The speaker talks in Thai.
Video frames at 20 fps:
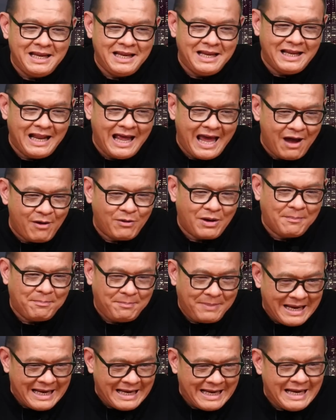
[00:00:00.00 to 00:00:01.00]
ที่แล้วกับ
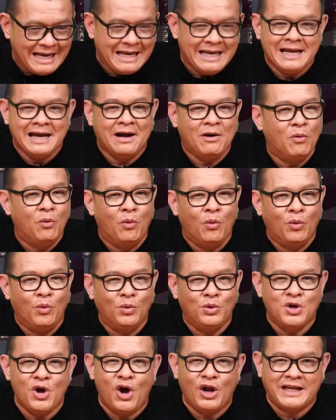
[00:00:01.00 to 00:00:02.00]
ปีนี้เนี่ยโอ้โห
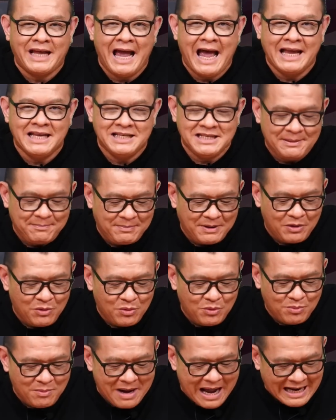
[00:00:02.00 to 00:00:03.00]
ยอดขายชิปเขา
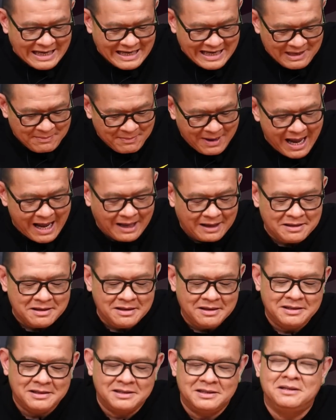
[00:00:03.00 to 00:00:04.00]
มาดีมาก
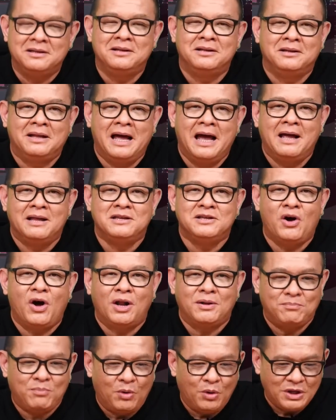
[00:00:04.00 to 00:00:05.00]
นะยอ
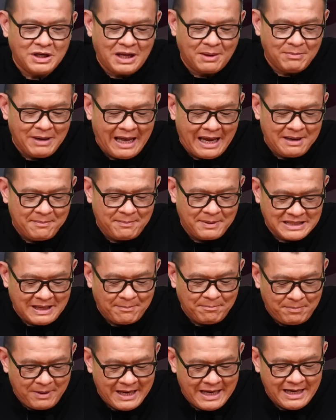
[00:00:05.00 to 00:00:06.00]
ดผลกำไรประ
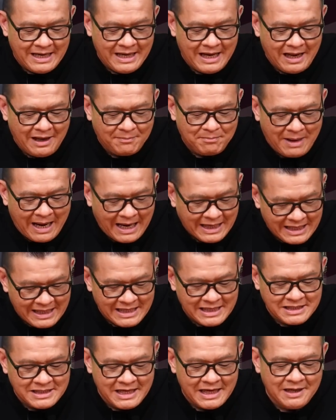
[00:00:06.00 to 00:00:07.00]
จำปีเนี่ยมาดี
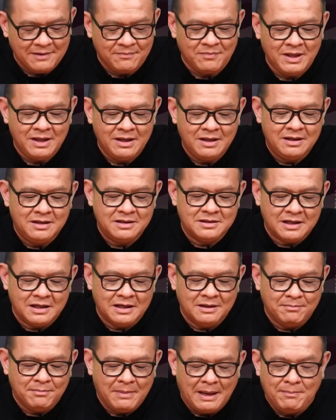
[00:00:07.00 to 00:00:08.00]
จริงๆ
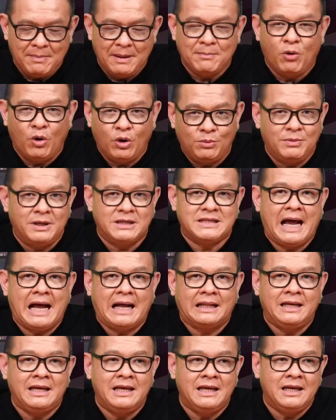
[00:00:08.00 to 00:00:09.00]
ซึ่งมันเป็นผลมาจา
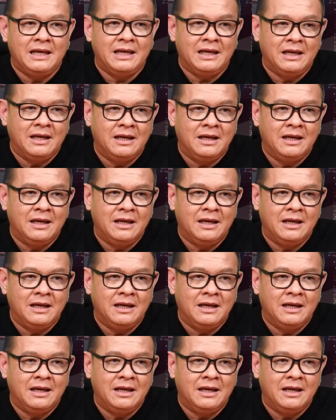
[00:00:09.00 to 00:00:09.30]
กที่